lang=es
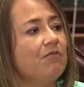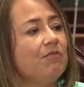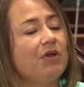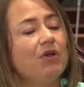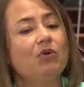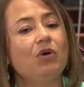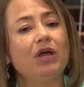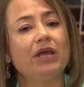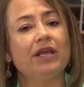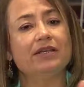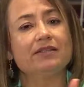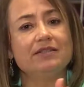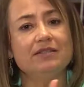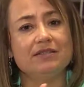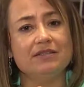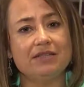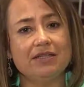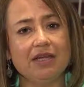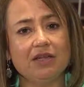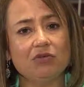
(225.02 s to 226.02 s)
pero
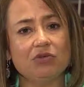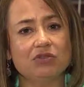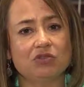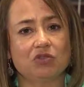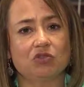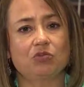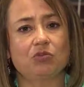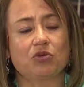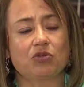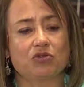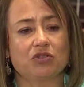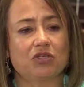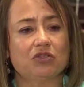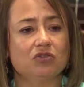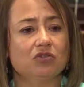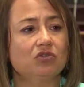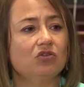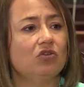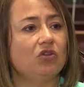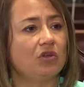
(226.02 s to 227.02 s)
existiendo estos
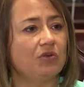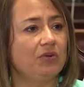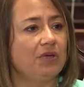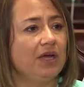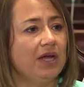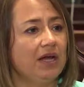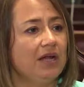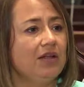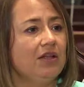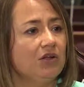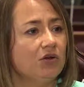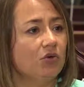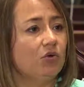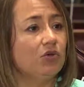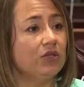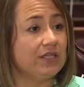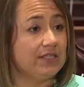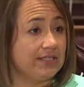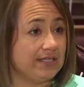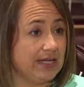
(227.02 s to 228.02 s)
procesos todavía
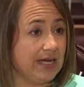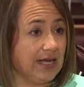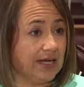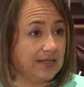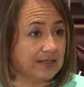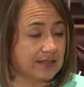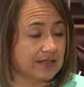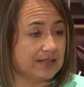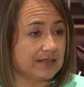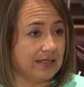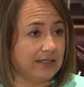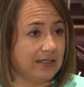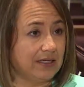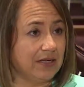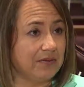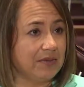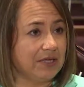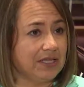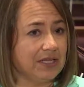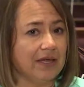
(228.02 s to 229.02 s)
judiciales que están en
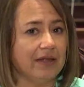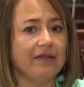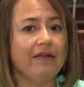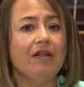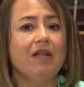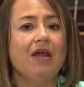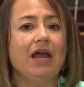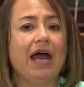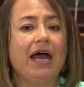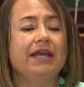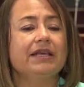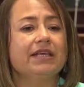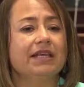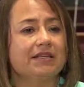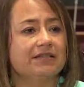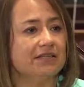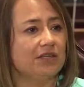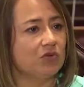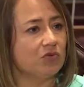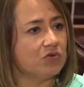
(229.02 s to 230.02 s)
la mitad, hay que
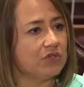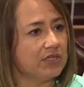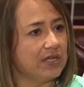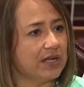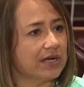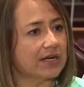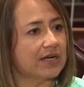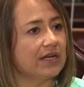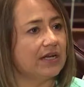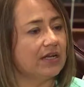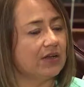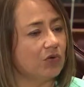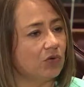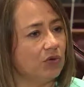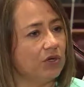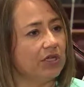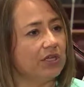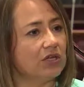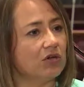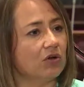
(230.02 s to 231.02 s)
hacer un cierre
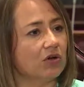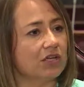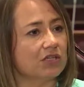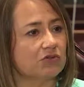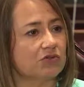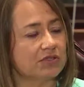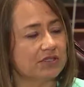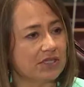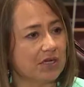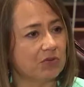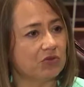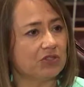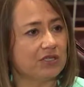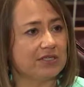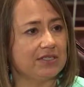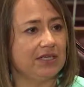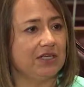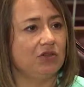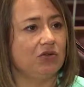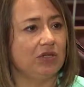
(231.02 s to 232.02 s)
jurídico que lo estamos
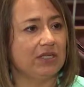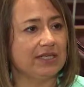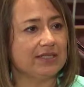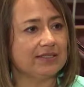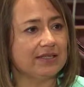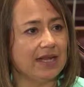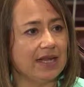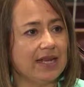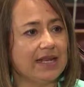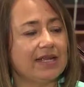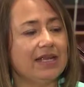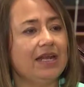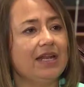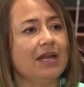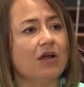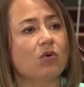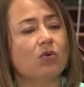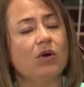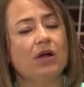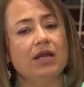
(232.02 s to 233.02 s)
haciendo en esta ley en
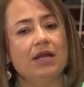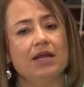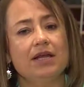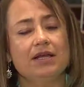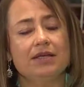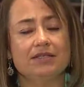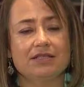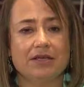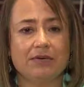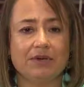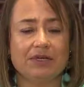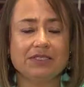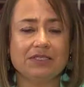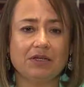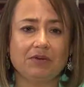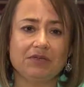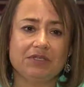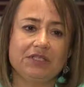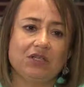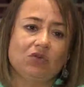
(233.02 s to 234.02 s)
la cual se va a
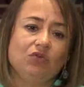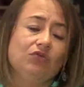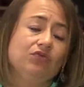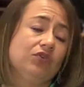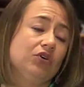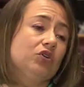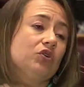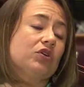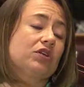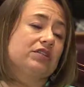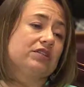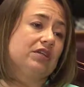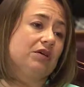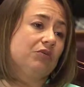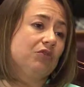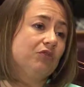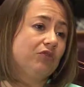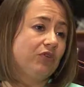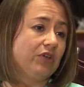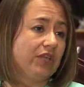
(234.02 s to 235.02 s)
establecer un fondo que se
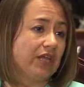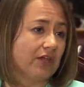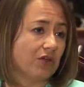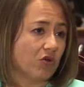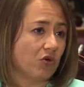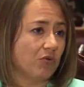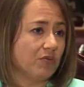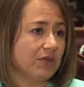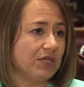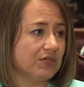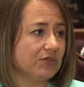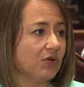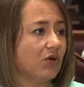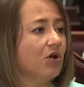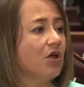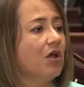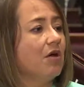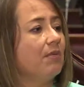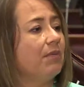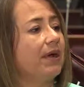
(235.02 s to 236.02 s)
llama un fideicomiso
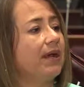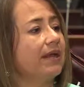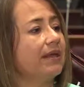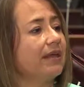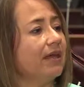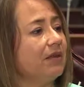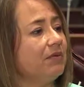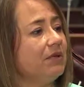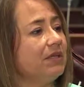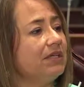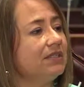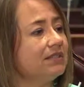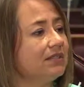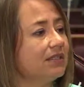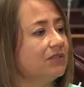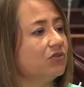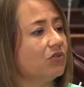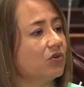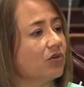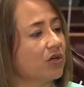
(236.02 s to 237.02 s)
para que administre
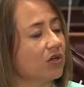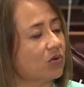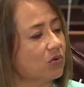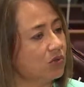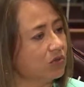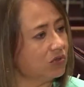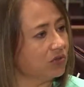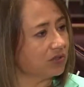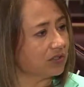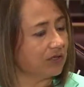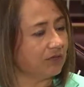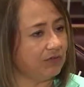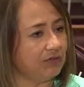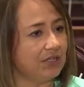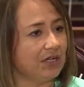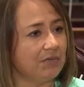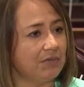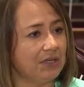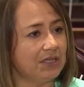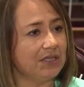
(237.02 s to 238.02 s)
estos recursos que
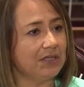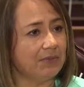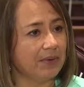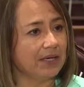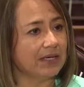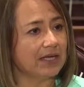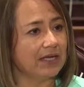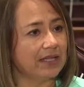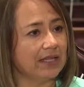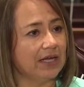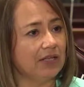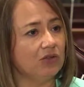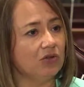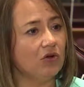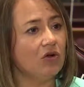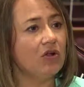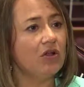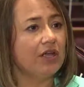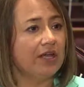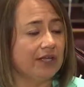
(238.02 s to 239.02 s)
finalmente van
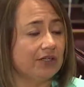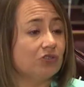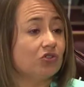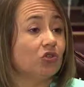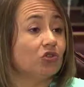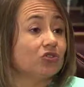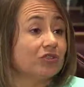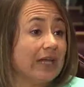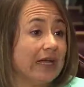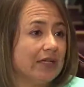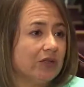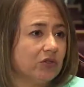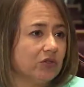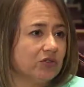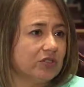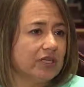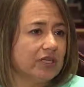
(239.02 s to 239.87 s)
quedando, estos saldos,